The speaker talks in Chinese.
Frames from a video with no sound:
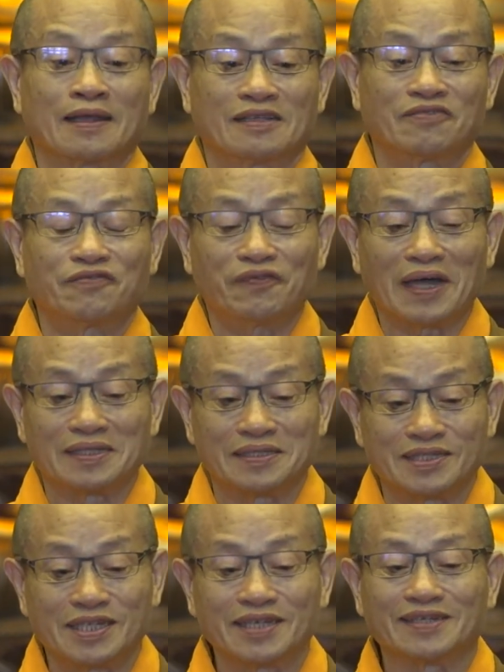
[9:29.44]
你犯
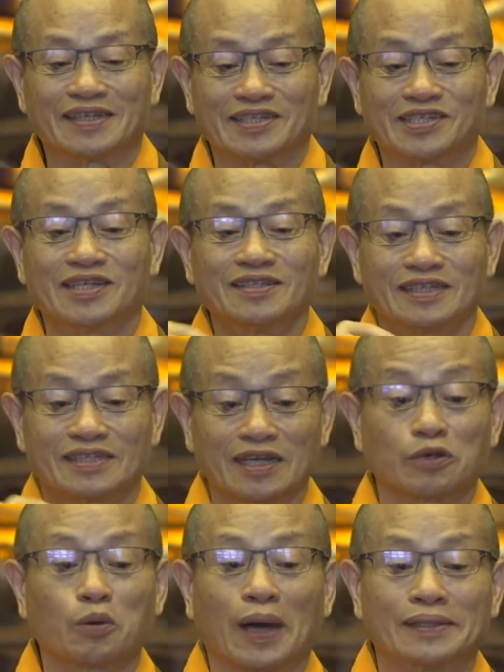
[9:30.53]
戒，你心一
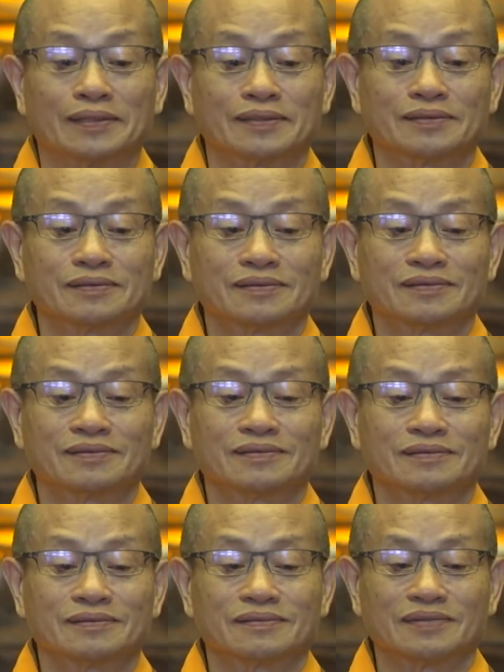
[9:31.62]
定乱，
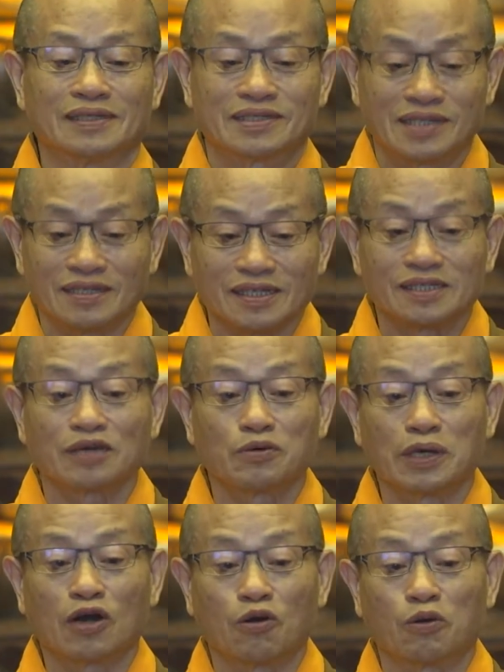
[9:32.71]
你心一定
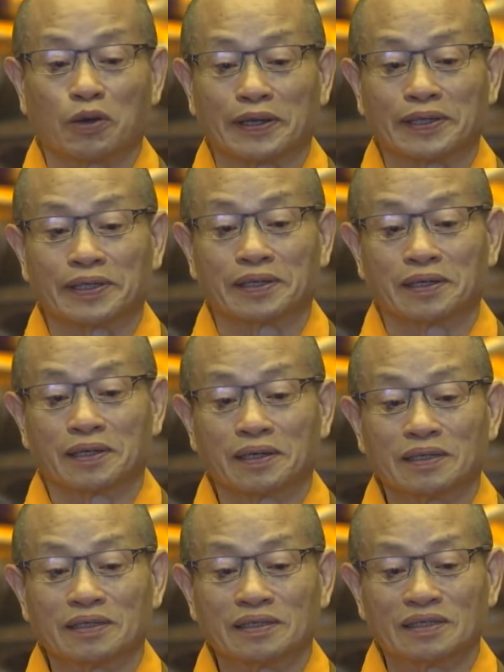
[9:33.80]
会后悔，
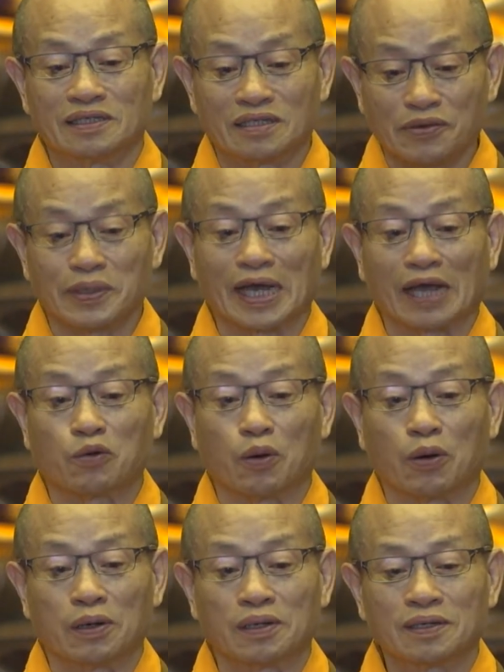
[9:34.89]
一定会难过。
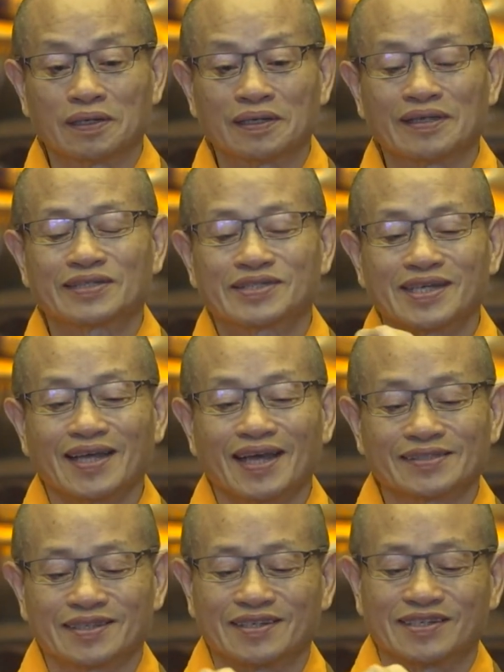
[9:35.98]
那这样
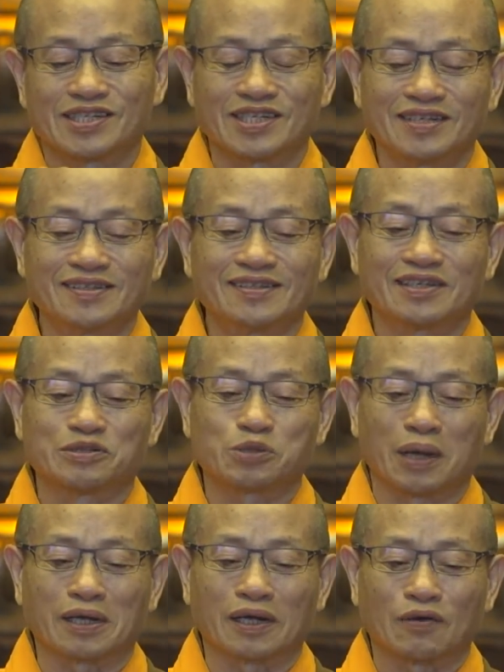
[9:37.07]
子的心的
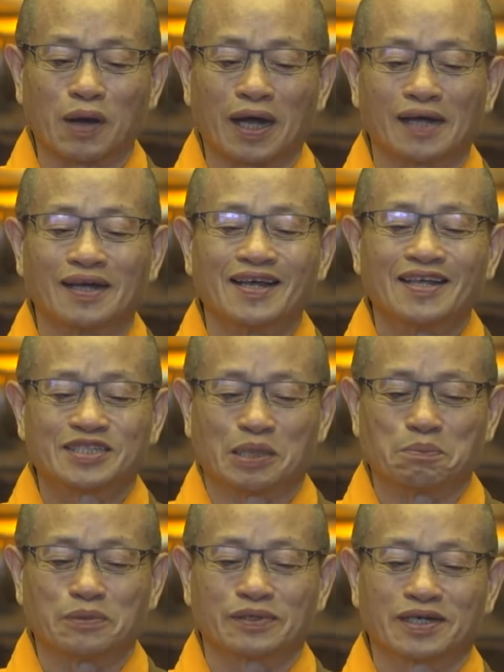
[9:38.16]
状况，怎
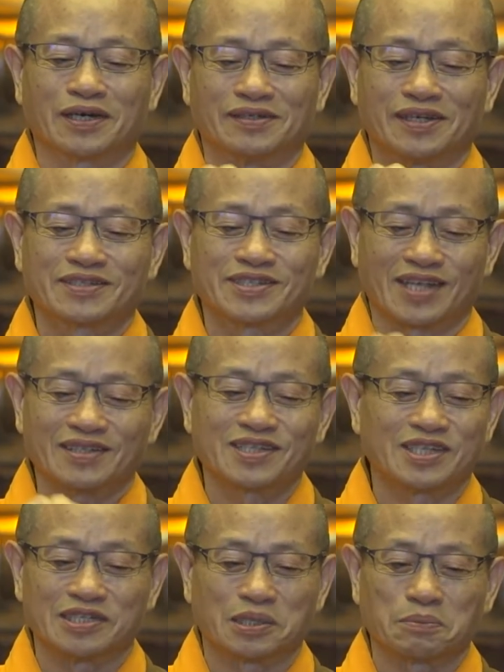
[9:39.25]
么可能升
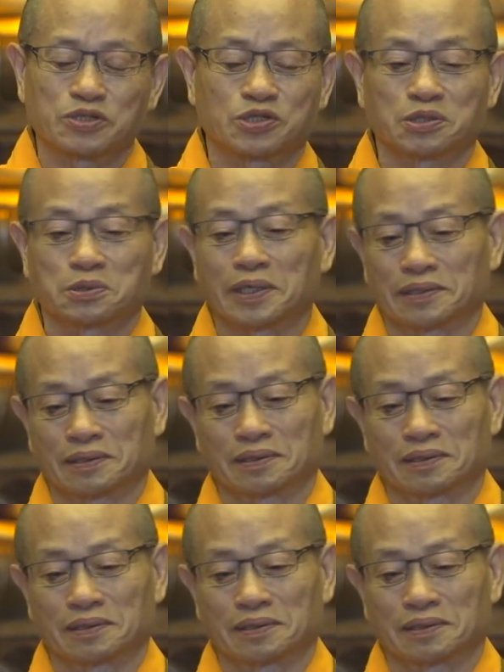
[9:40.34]
起什么智慧？